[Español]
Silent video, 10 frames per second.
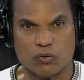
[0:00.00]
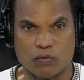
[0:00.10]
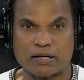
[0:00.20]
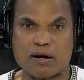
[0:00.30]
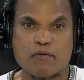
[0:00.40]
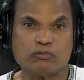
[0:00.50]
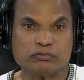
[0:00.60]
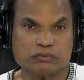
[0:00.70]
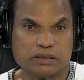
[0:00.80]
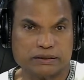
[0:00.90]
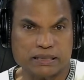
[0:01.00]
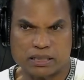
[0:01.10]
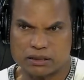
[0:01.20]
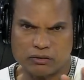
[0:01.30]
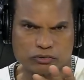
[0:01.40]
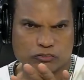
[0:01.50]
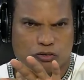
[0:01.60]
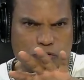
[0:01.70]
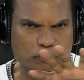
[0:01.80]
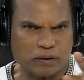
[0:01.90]
Juan Ramón, que tiene, creo que son
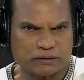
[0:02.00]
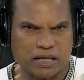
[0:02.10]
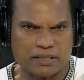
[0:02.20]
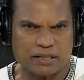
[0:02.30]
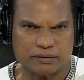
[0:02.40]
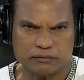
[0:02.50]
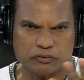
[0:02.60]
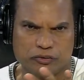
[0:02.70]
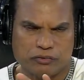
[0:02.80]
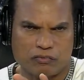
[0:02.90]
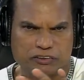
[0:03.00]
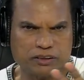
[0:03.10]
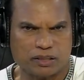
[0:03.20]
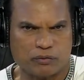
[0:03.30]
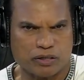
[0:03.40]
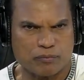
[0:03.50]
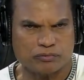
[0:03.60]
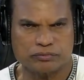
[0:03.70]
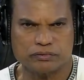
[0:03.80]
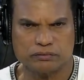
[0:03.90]
dos pantallas, yo he ido a la oficina de Juan
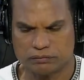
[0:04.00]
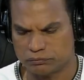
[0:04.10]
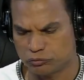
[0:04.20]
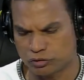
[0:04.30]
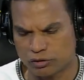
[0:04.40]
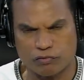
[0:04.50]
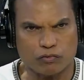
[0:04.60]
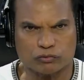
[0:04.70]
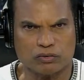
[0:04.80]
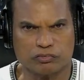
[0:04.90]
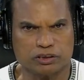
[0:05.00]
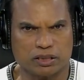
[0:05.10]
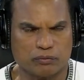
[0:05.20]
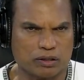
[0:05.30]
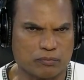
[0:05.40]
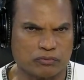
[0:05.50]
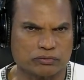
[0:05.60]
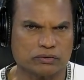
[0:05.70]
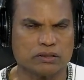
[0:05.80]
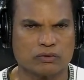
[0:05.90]
Ramón, yo tengo fotos en la oficina de Juan Ramón,
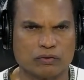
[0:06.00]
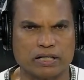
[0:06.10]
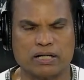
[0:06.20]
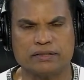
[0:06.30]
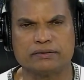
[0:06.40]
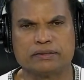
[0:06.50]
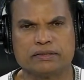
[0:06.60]
con él ahí.